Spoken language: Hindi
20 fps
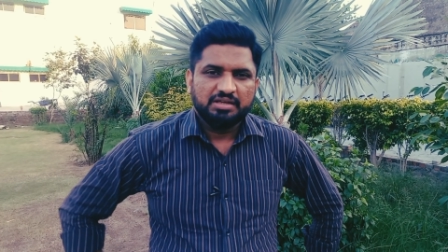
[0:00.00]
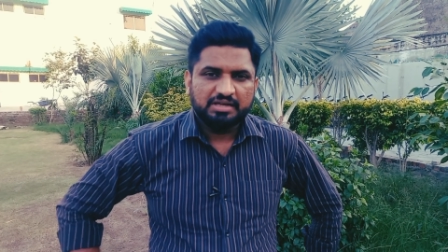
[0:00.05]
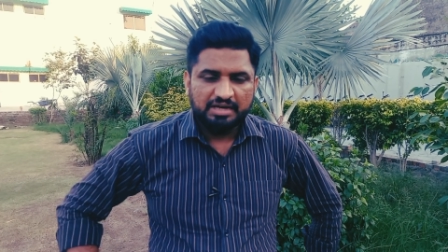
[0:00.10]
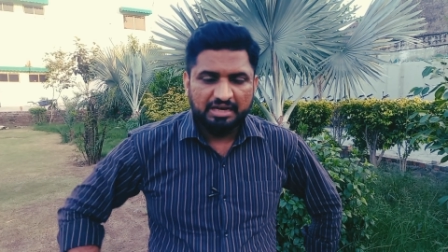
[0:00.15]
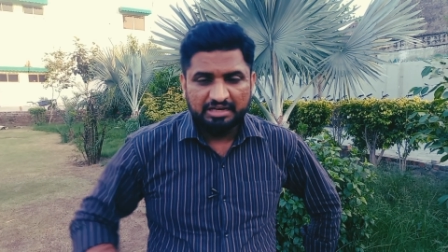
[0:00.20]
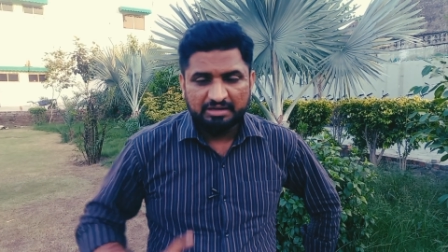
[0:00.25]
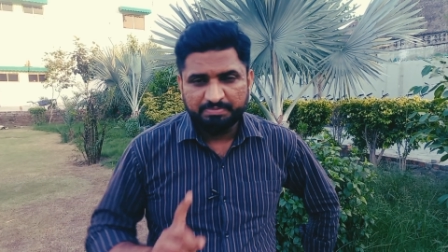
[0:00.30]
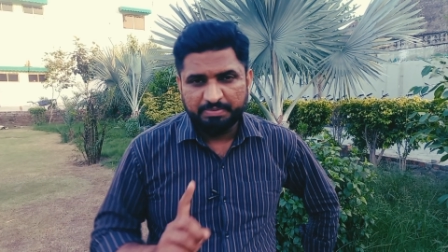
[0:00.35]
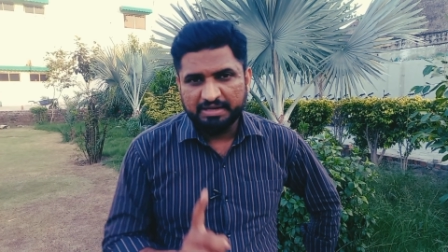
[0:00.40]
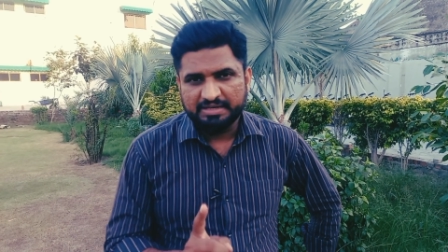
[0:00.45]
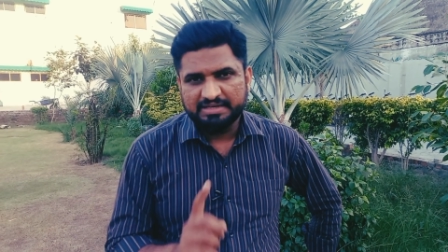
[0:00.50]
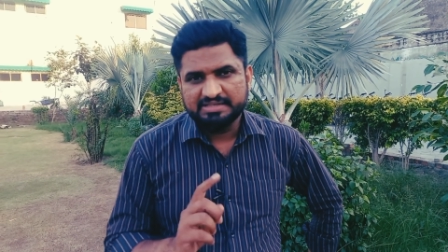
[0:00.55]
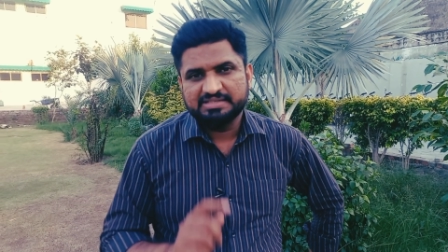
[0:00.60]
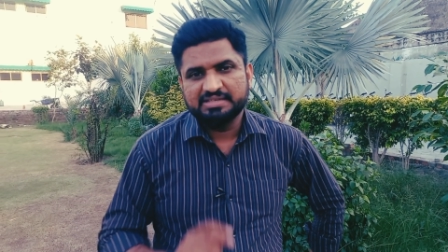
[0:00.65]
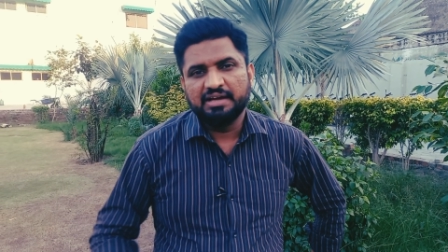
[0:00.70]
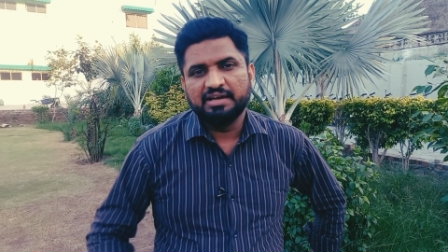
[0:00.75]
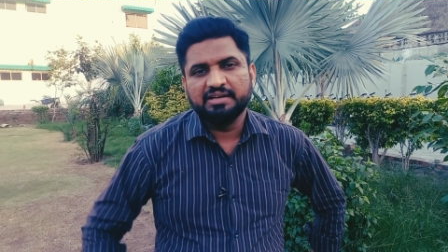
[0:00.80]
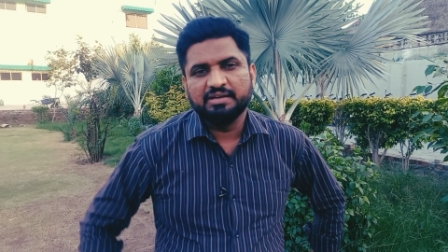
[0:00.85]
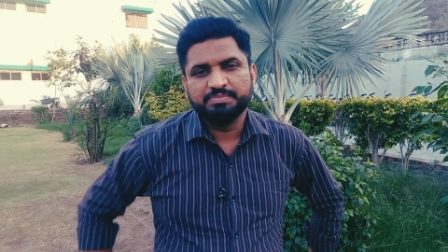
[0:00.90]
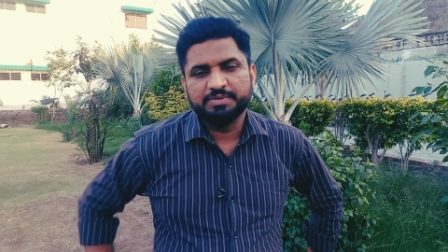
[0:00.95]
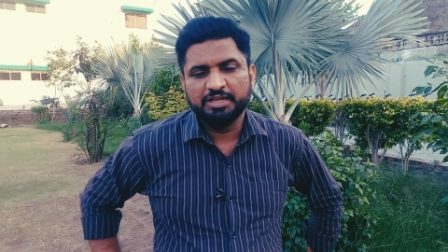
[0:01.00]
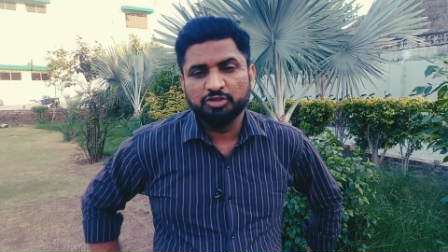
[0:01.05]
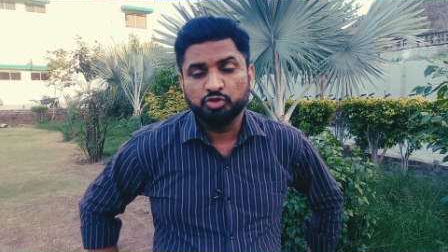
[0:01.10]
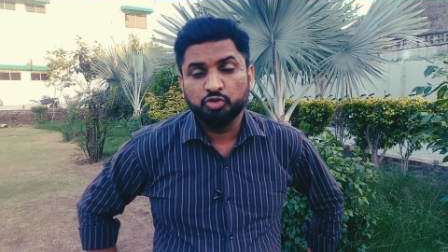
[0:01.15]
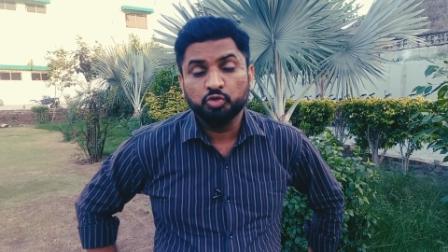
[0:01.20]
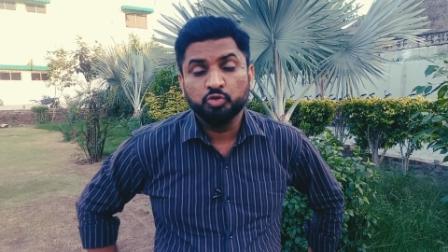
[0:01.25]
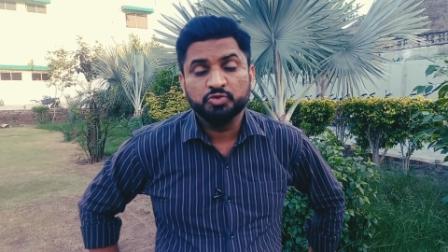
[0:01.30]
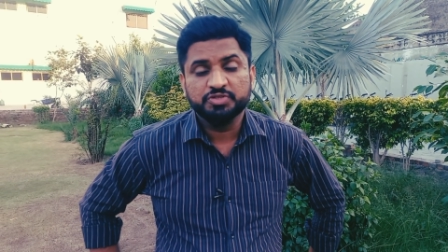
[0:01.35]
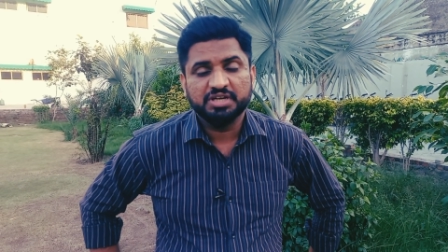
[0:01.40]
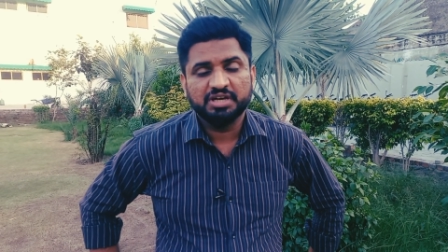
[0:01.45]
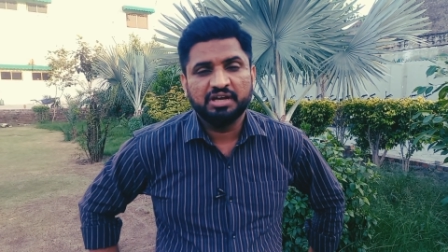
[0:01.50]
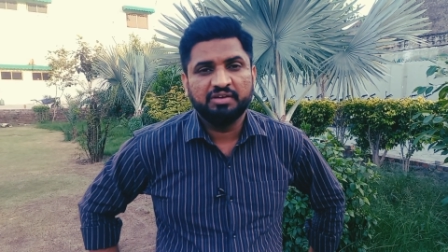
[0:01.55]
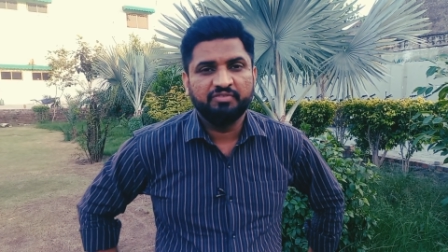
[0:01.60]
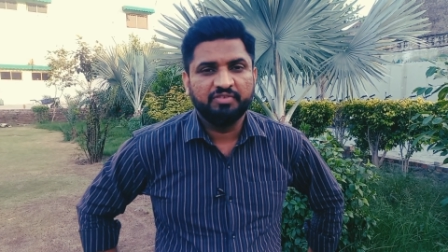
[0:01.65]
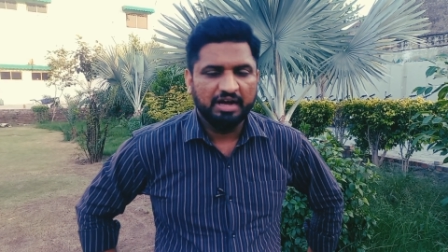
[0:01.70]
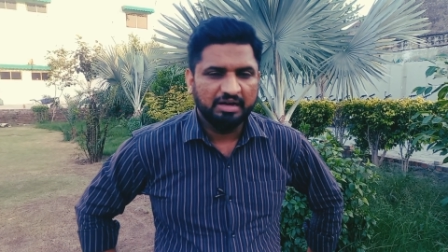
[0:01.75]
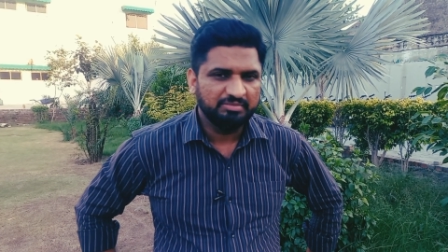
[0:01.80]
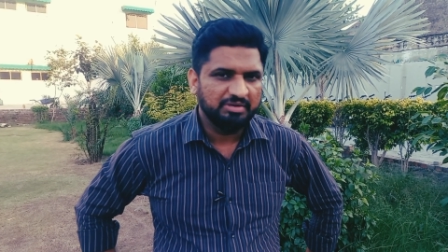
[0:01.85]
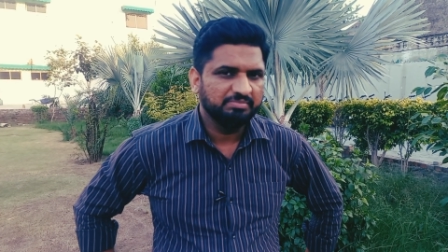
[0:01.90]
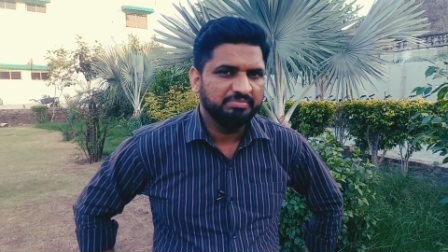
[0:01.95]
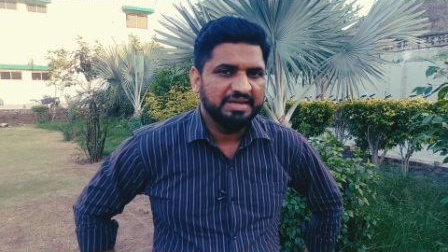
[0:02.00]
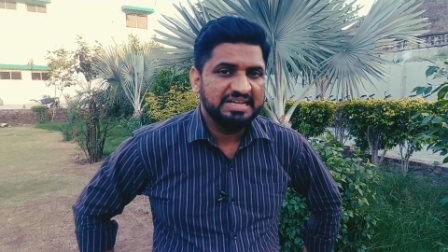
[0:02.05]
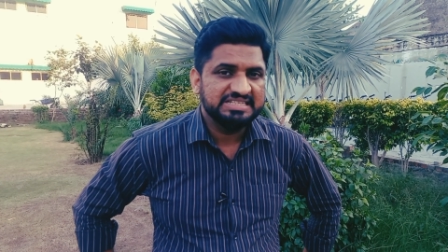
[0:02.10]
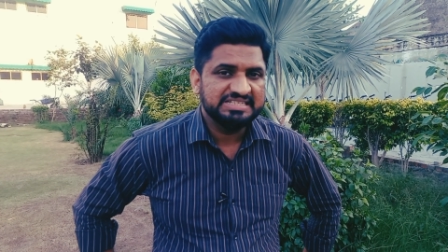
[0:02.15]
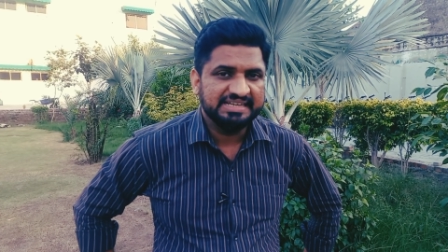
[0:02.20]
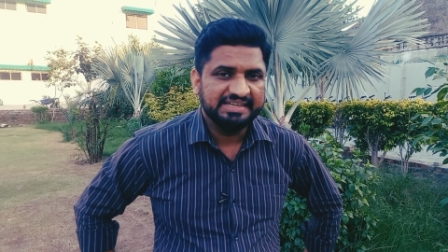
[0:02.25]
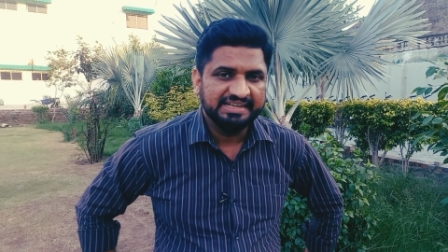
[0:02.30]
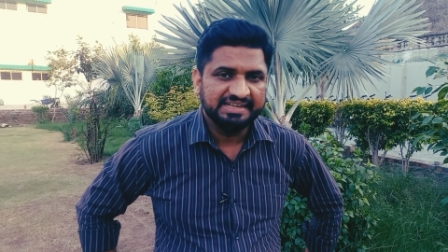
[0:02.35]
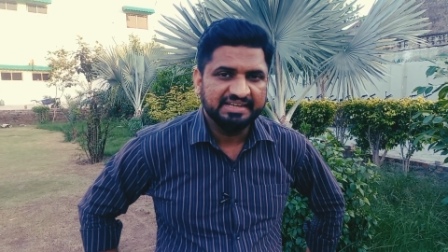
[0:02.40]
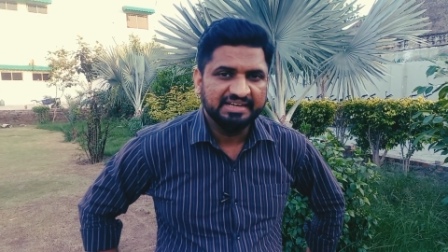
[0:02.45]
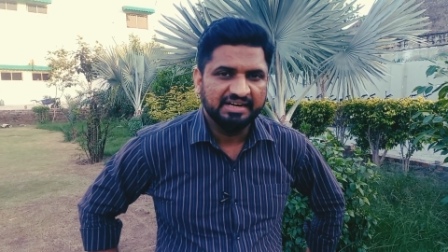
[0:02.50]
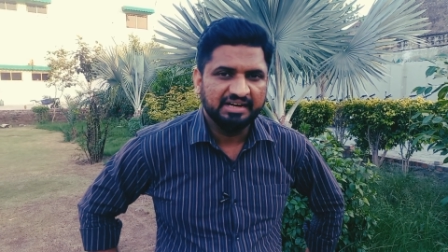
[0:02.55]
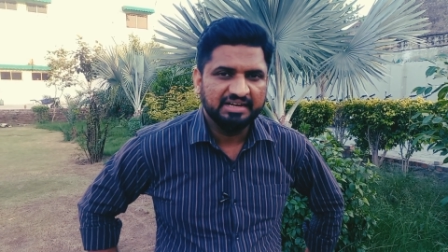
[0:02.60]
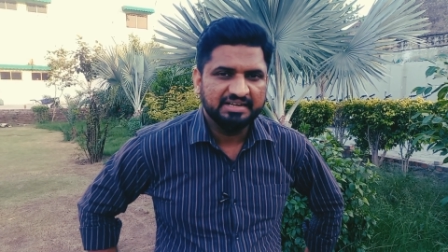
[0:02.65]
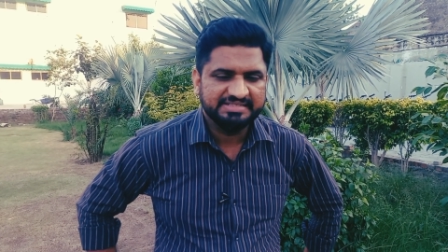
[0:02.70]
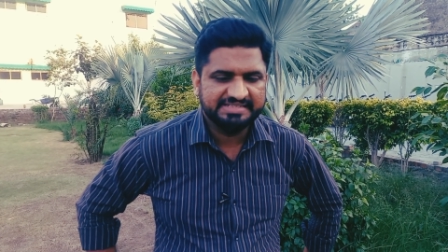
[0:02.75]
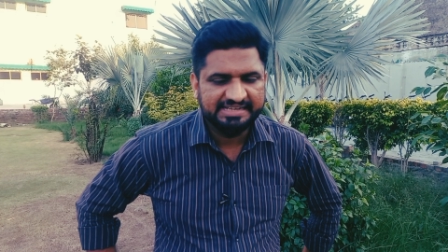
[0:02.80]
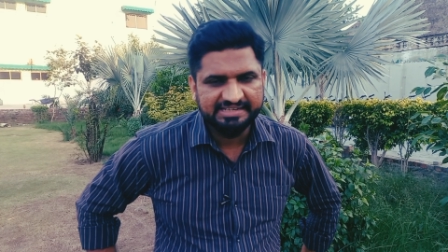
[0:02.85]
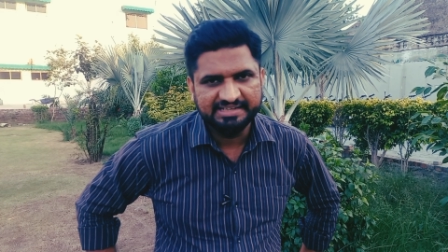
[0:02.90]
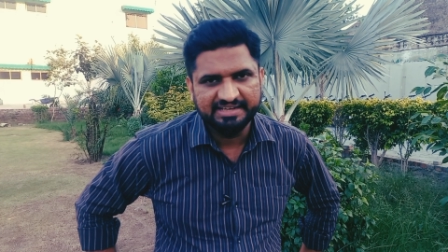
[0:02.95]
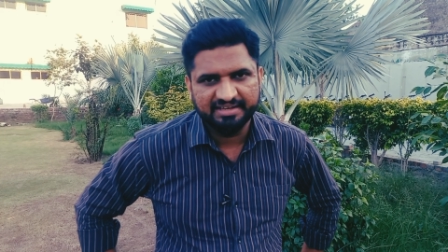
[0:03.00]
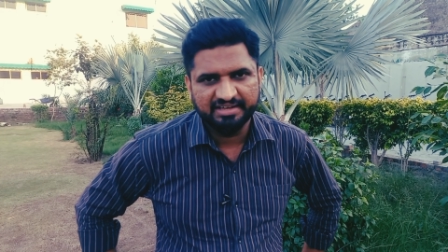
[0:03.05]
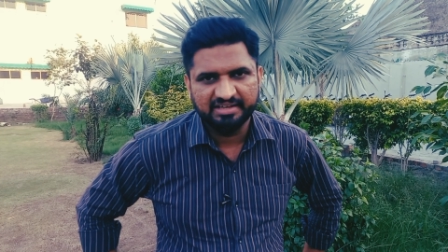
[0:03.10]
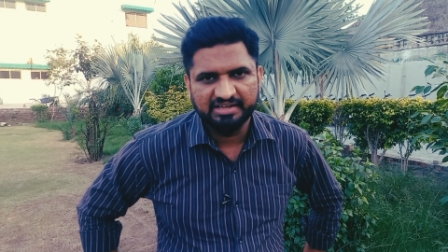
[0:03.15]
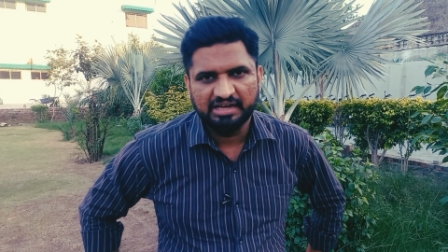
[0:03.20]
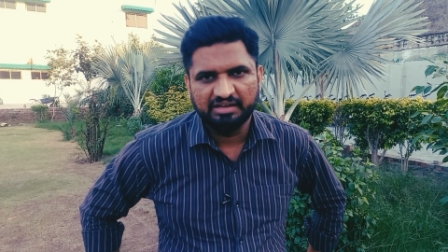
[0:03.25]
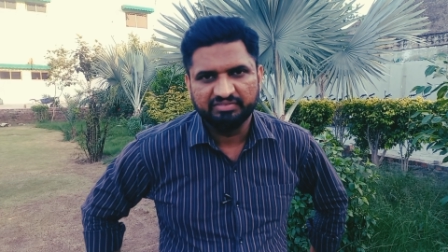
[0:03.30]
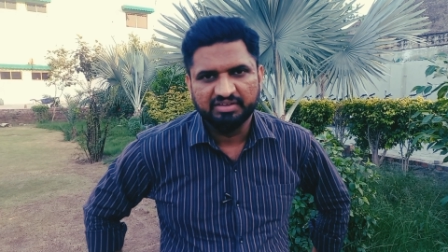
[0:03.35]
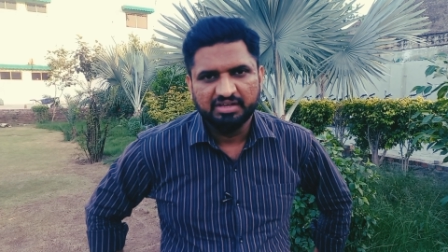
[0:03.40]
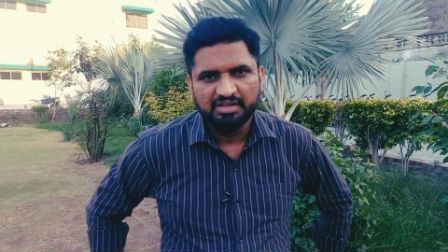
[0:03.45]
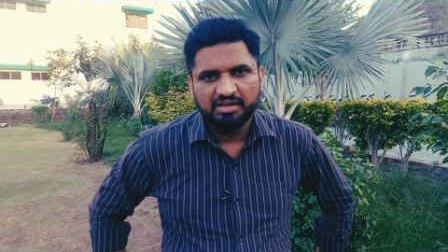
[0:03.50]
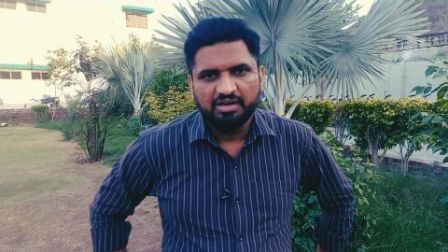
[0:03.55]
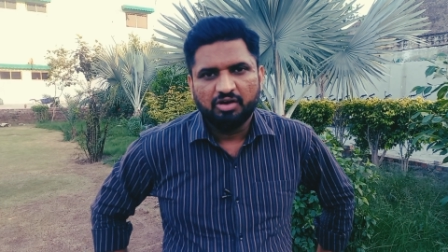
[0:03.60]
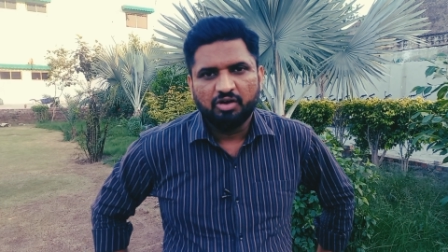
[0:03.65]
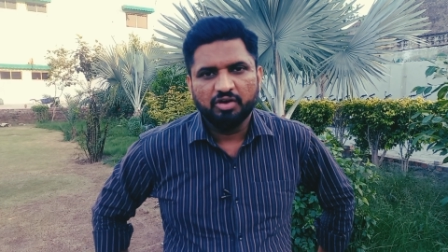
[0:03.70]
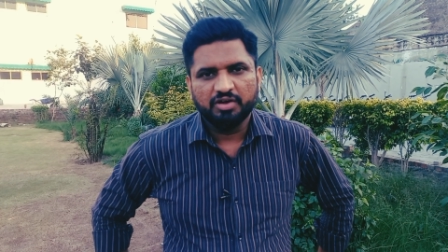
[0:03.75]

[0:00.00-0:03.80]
कल पाकिस्तान अपना दूसरा वार्म अप मैच खेलेगा ऑस्ट्रेलिया के खिलाफ